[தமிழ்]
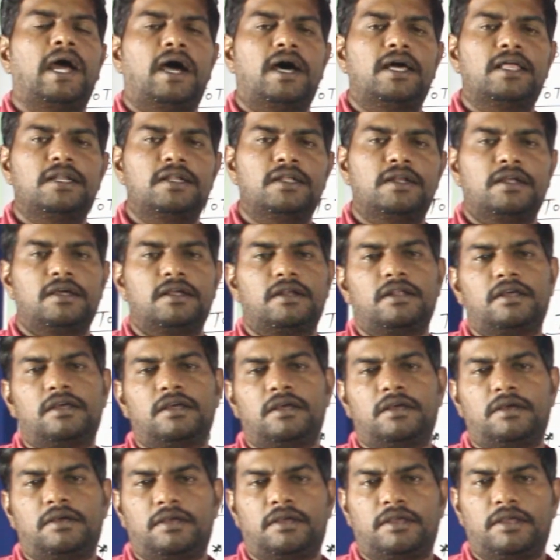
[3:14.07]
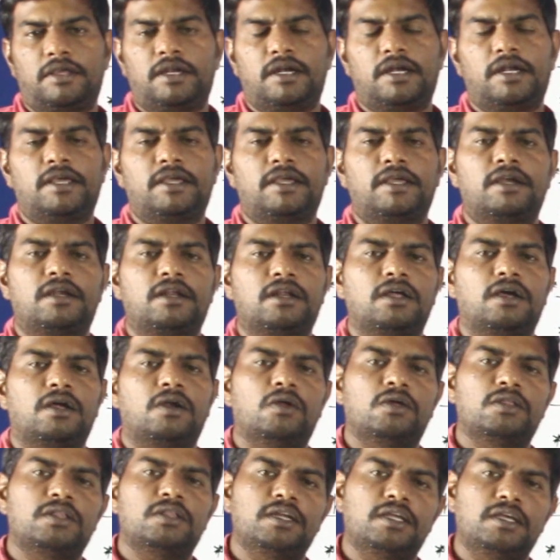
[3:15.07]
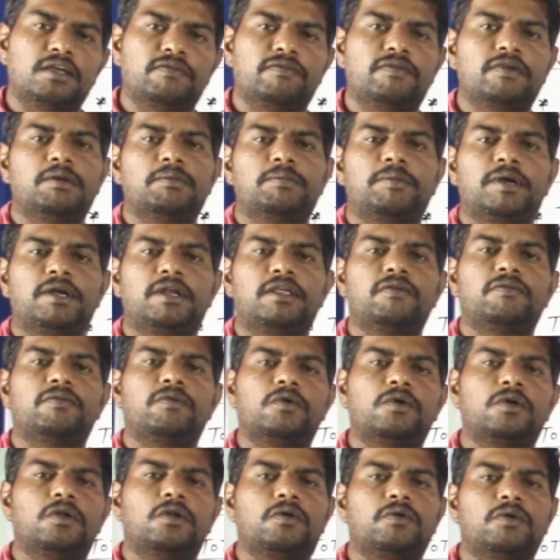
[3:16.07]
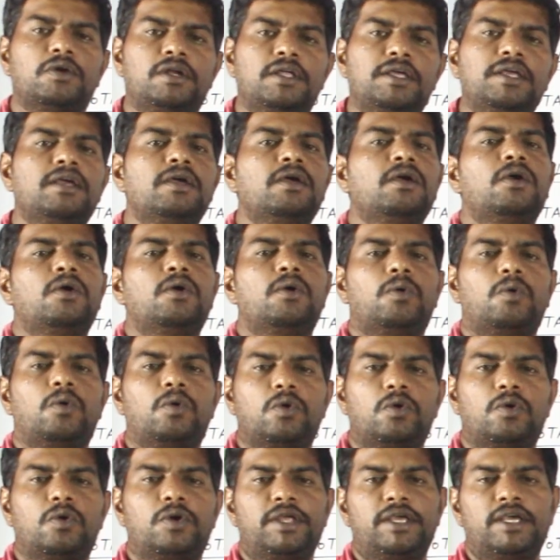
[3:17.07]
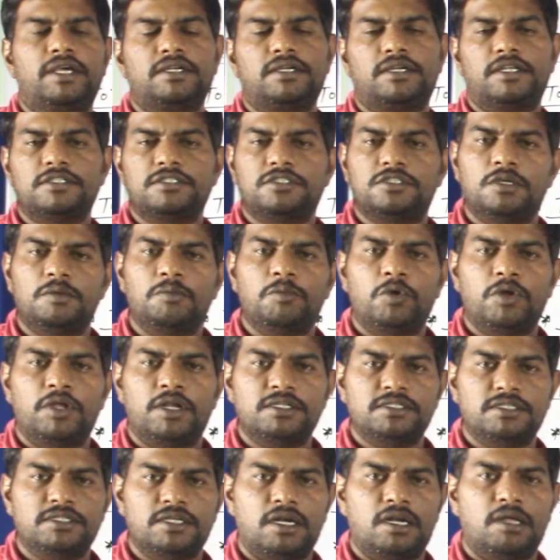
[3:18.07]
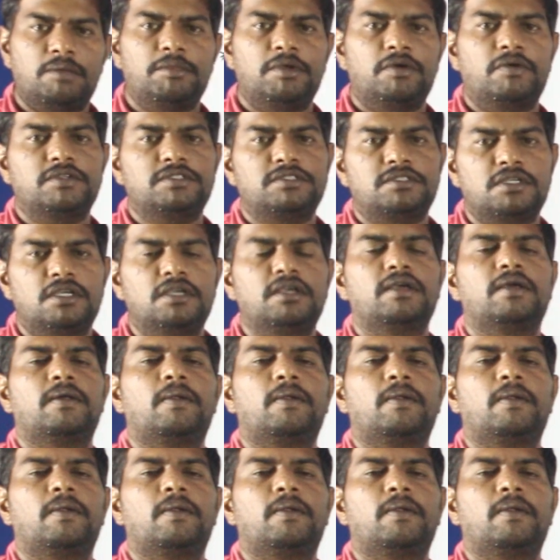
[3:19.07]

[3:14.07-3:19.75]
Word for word: அதில் இருக்கிற என்னென்ன கேட்டிருக்காங்களோ அதை நீங்கள் ஃபில் பண்ணி ஃபோட்டோ ஒட்டி உங்களுடைய டெஸ்டிமோனியல்ஸ் எல்லாமே வச்சு